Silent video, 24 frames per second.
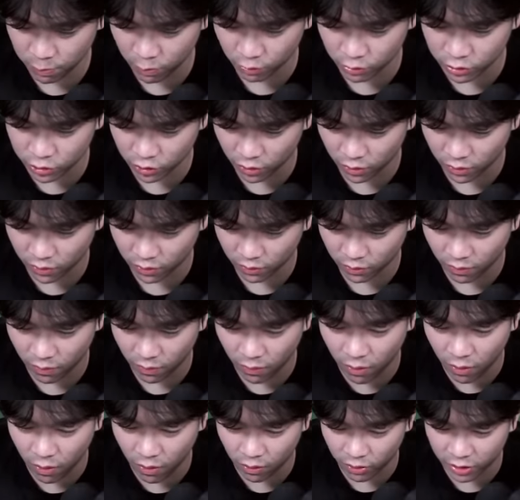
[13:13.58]
Kojo.
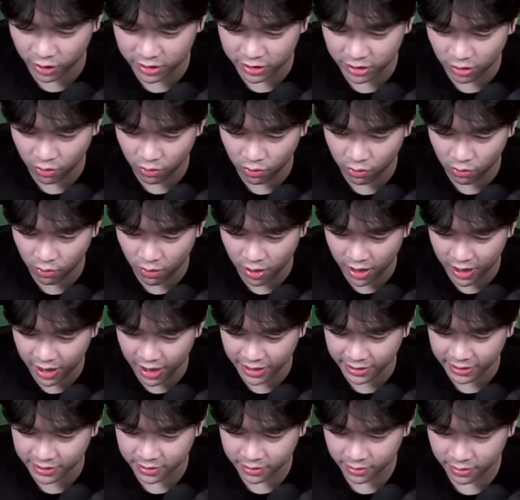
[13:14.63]
Oh, dia tahu gue
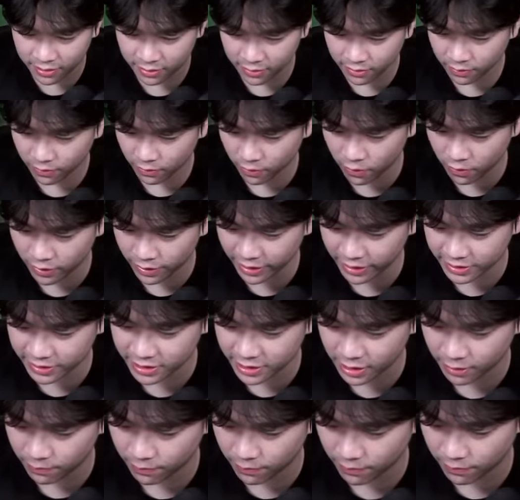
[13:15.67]
guys. Oke,
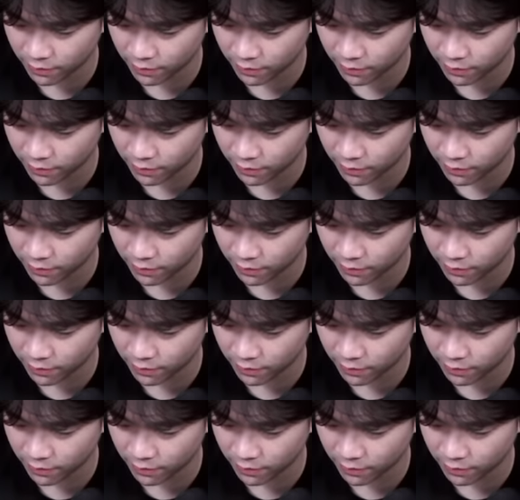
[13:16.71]
siap.